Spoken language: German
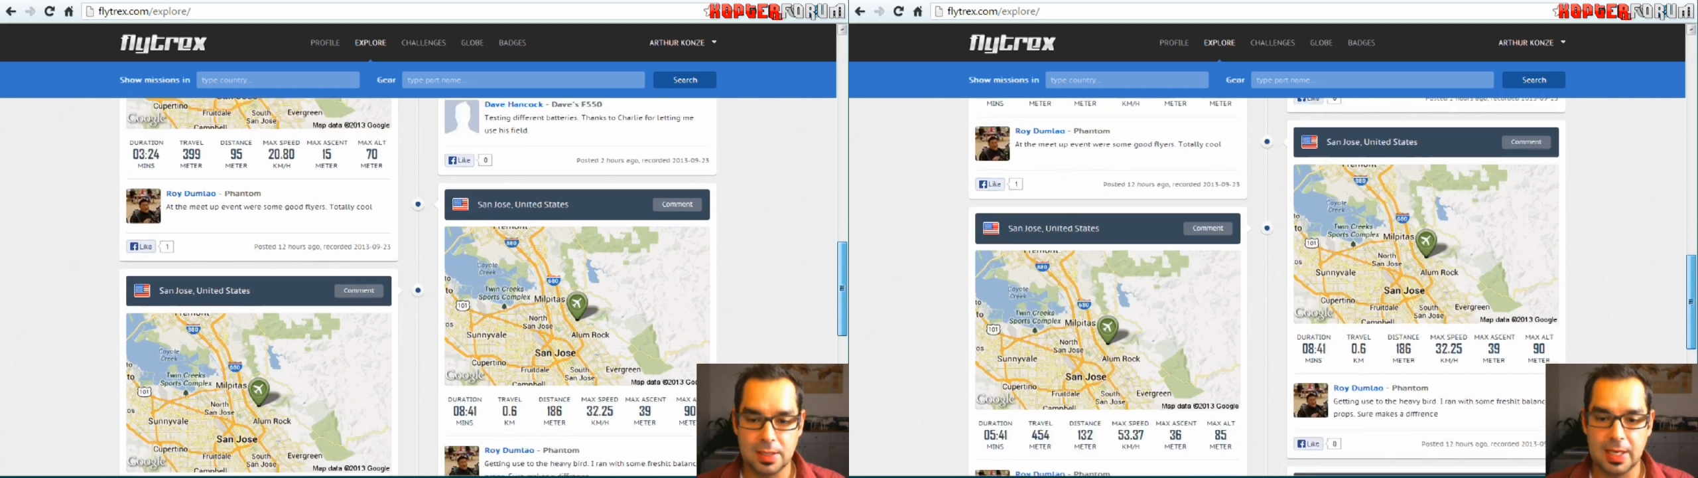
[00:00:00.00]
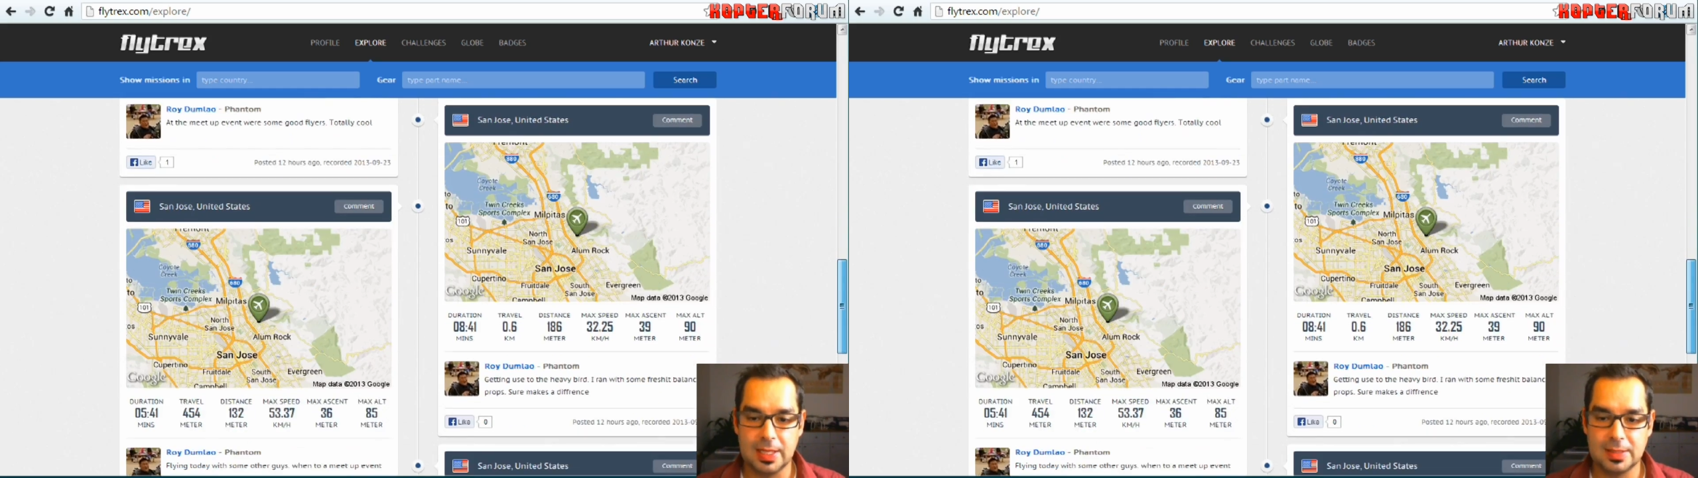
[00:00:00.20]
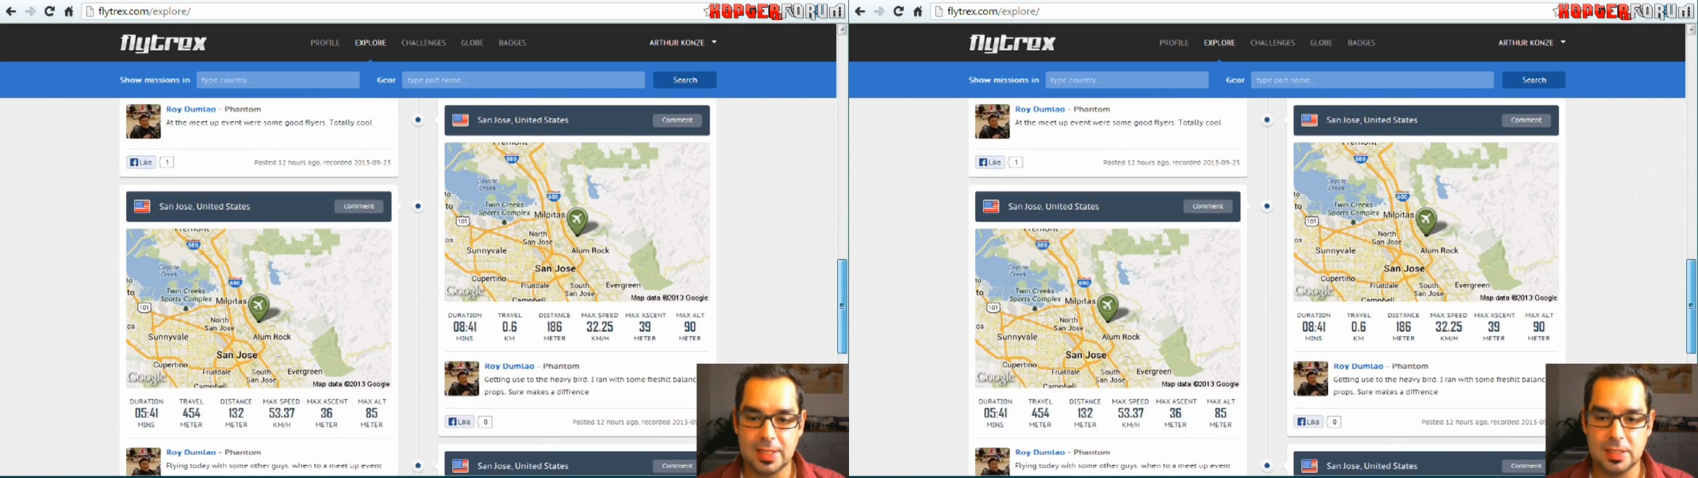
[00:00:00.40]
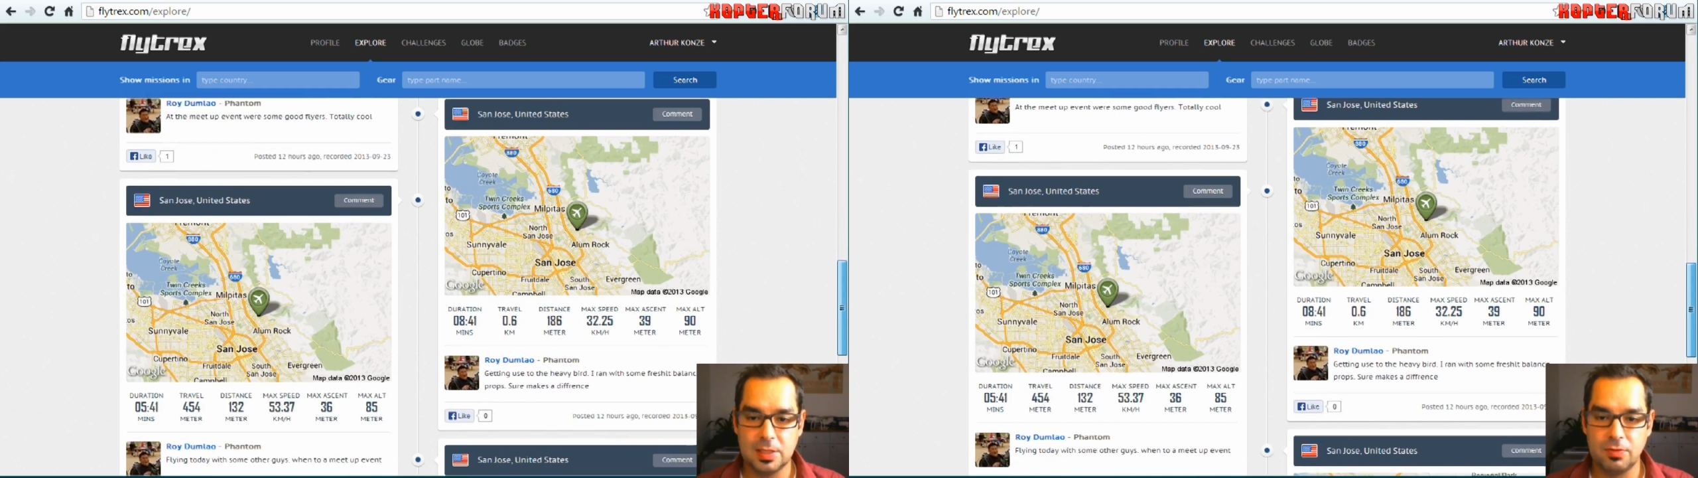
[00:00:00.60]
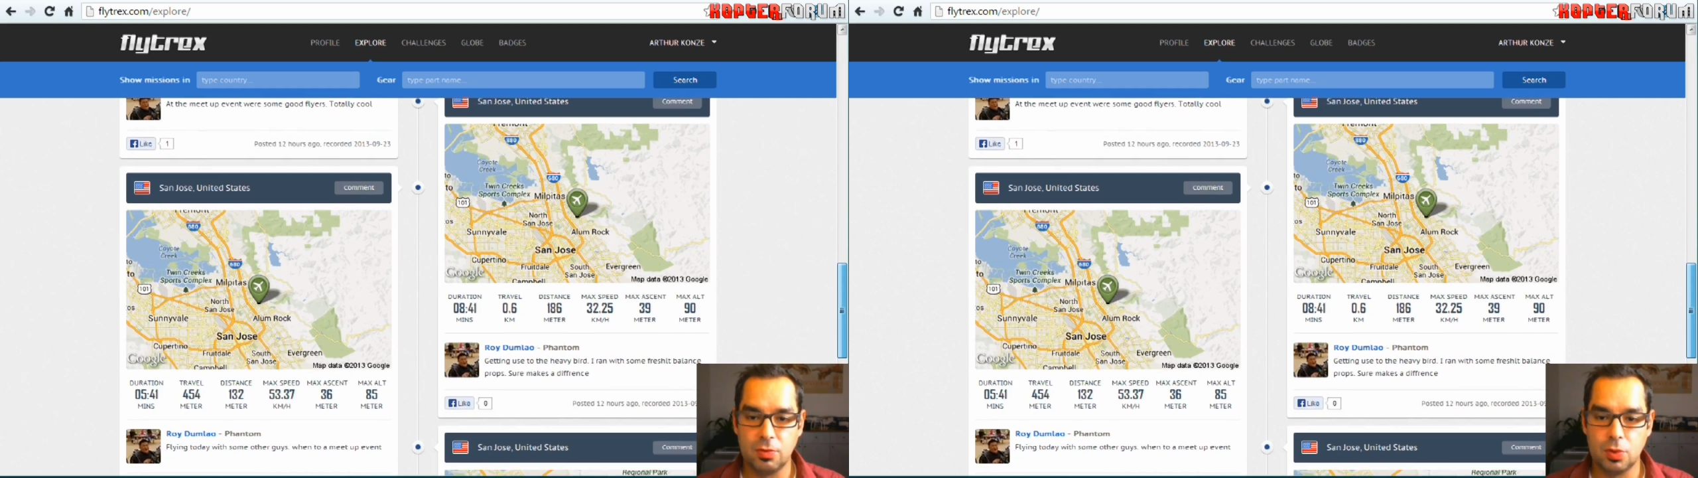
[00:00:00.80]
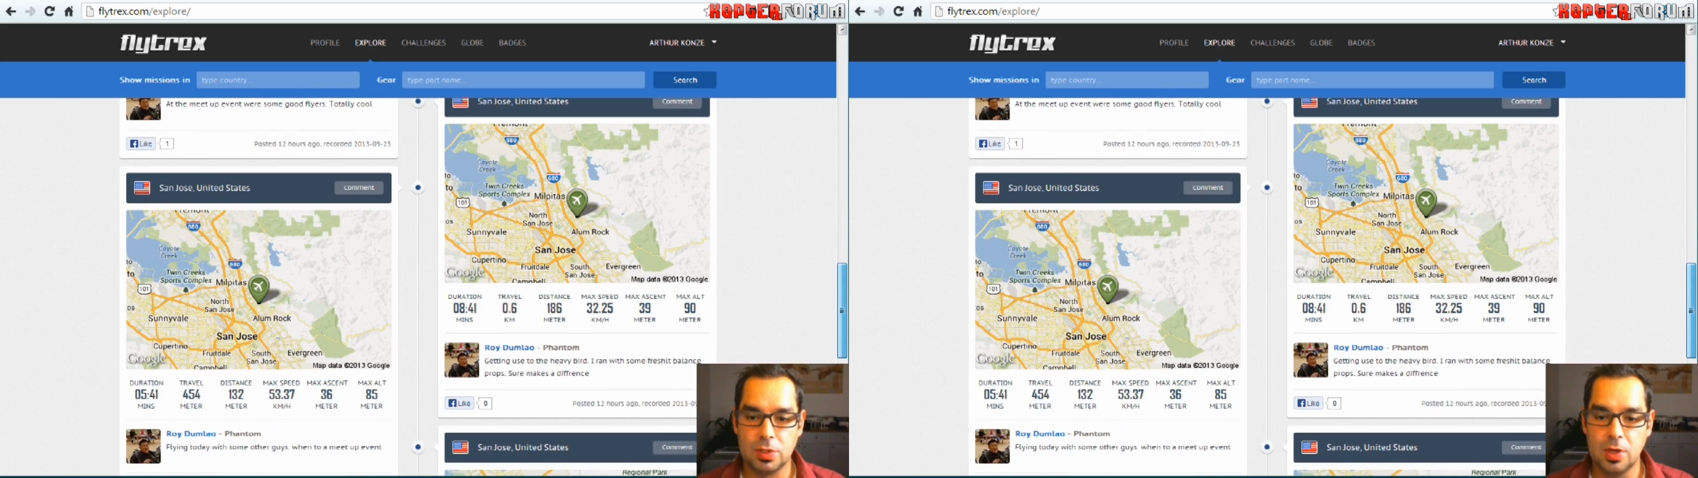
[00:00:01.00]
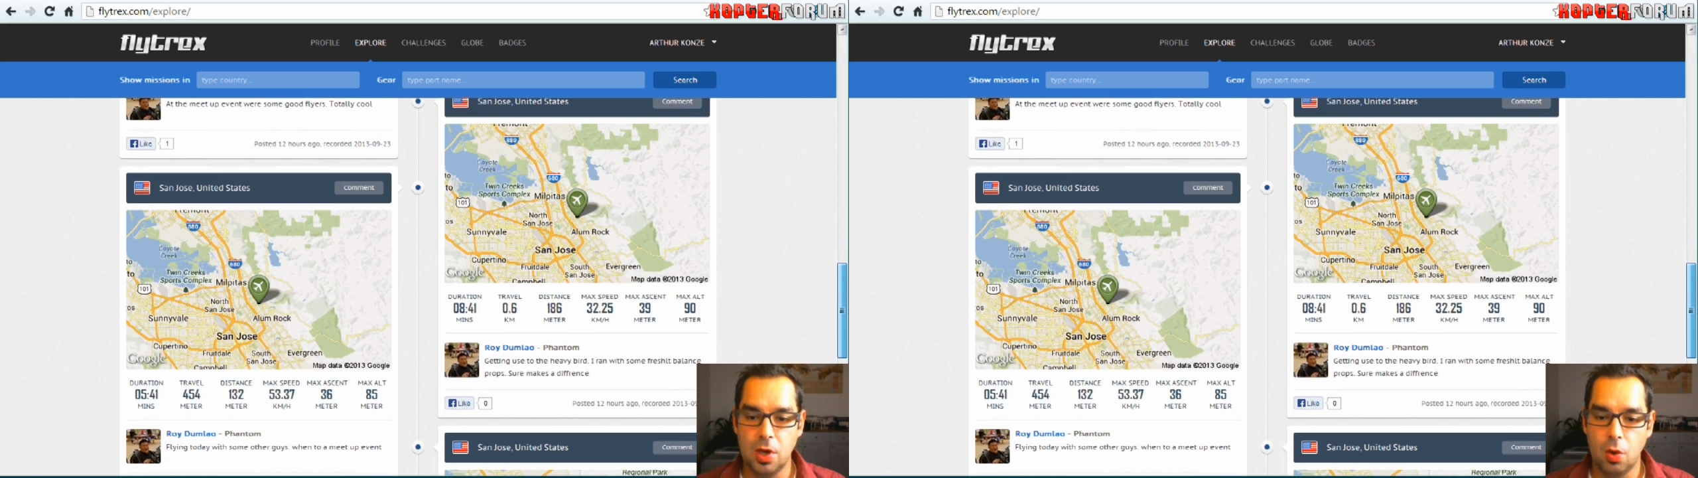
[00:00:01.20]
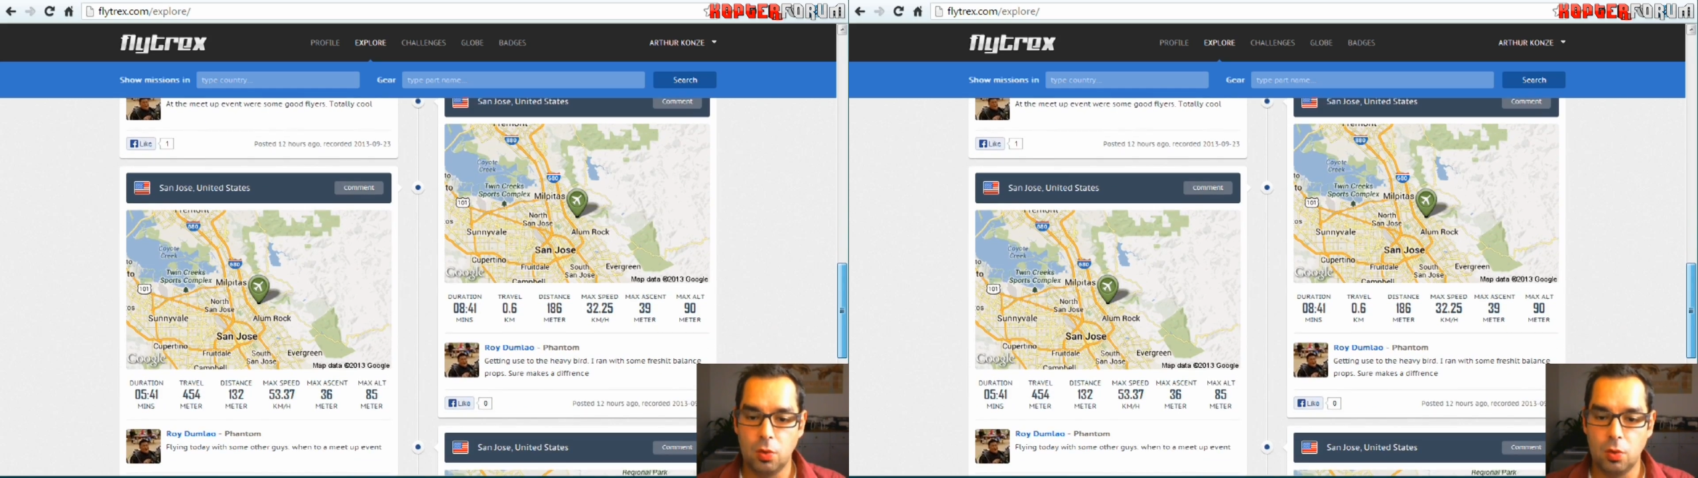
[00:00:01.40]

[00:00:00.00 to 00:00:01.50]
gekennzeichnet wurden.